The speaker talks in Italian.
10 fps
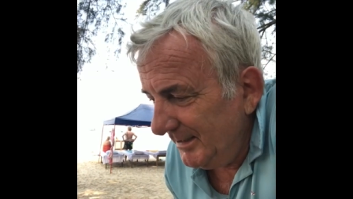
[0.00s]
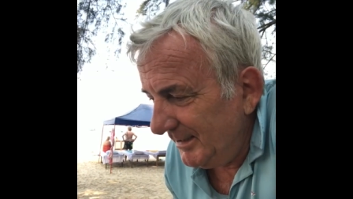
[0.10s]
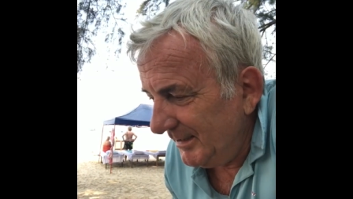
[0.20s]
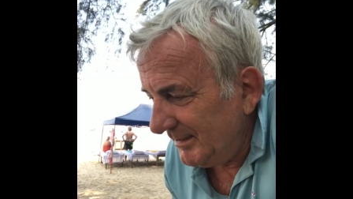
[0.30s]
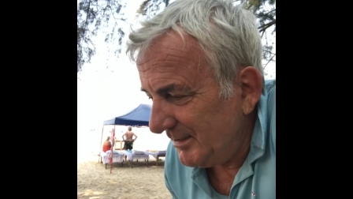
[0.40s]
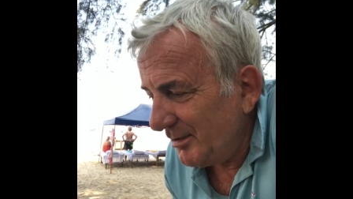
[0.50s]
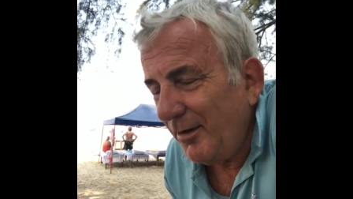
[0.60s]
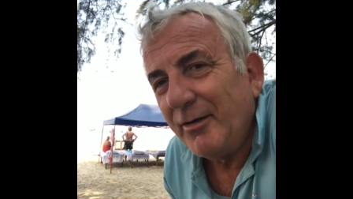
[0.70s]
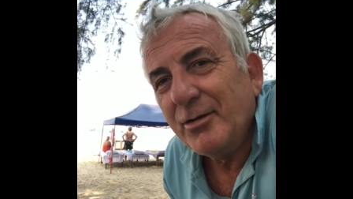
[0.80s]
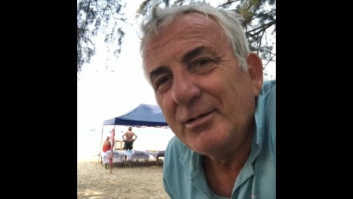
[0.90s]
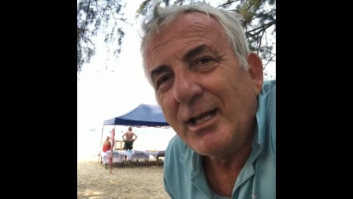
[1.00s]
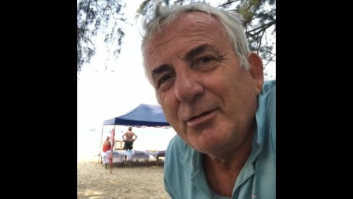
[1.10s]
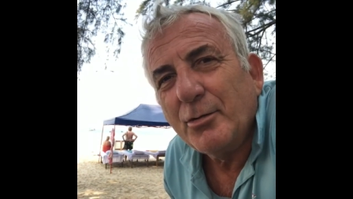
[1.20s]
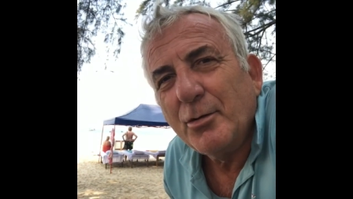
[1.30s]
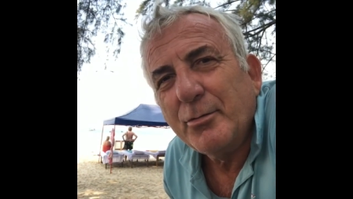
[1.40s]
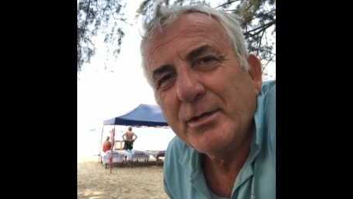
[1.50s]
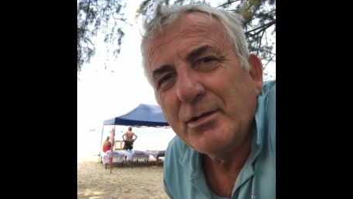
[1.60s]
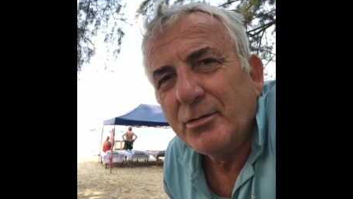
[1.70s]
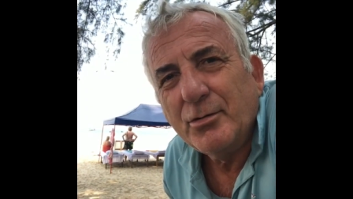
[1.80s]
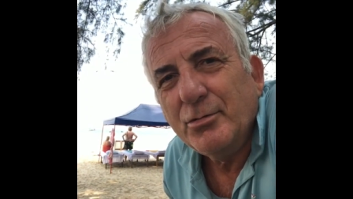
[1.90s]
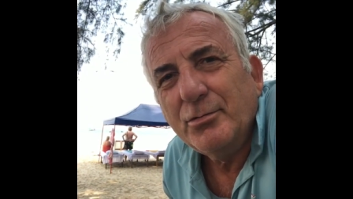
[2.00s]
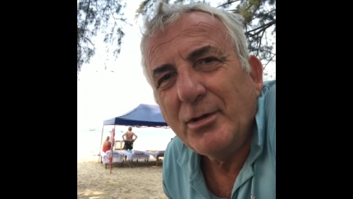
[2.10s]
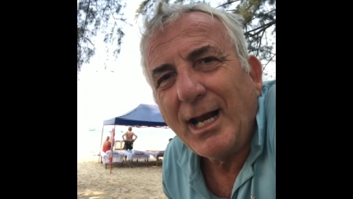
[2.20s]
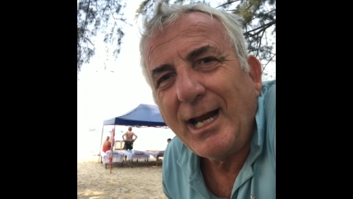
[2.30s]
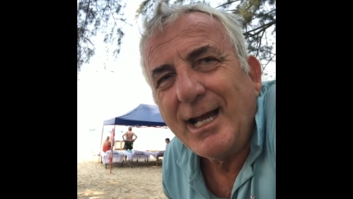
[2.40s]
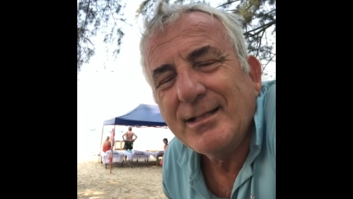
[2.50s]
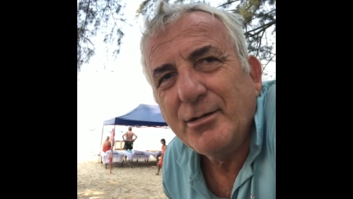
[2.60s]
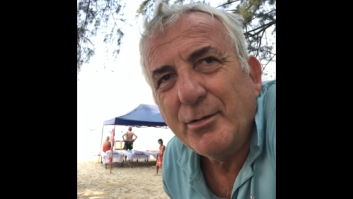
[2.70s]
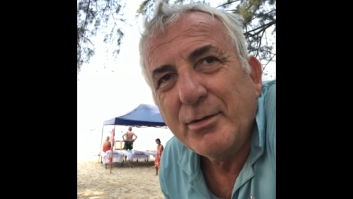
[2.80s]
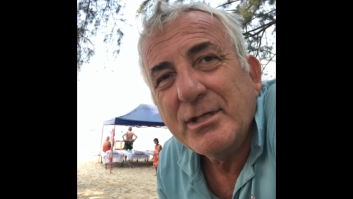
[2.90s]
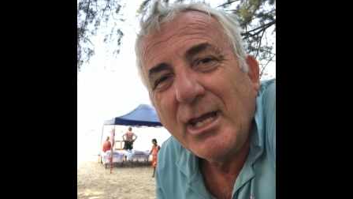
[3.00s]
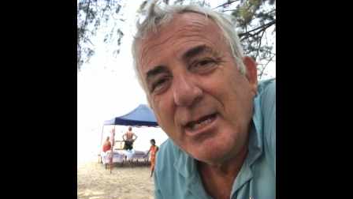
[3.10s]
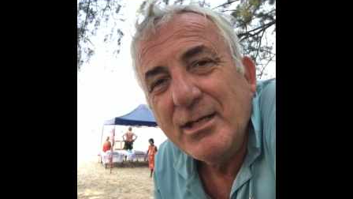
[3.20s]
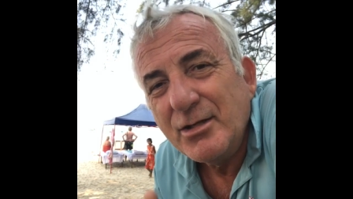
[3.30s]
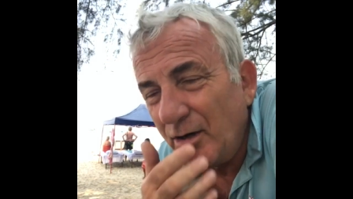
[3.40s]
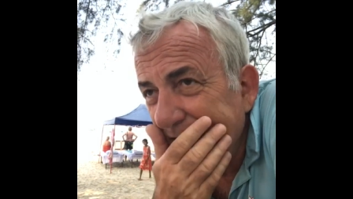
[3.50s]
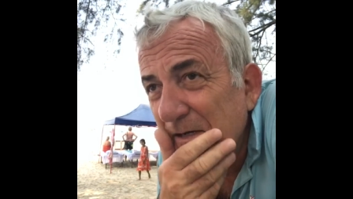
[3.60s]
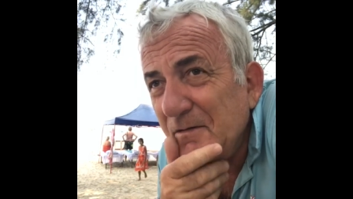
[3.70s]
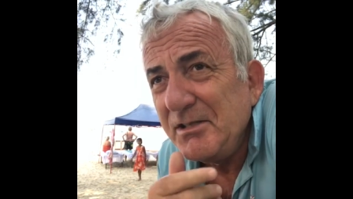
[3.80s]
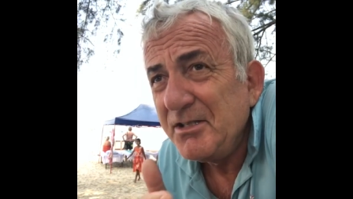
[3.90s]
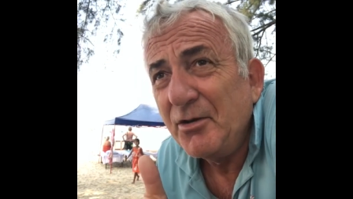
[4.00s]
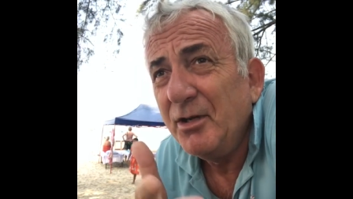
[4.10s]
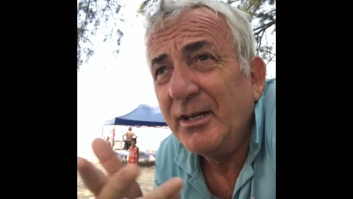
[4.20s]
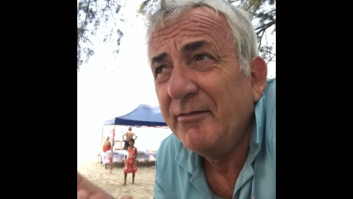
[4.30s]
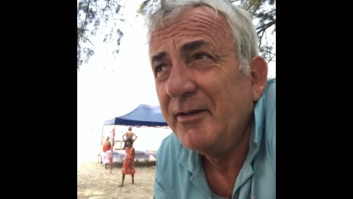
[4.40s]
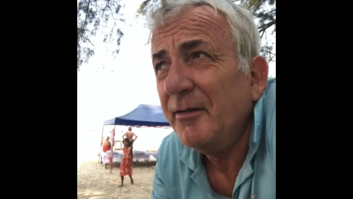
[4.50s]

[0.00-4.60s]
eh, si trova a contatto con, questo, con, un ragazzo in queste isole in condizioni eh,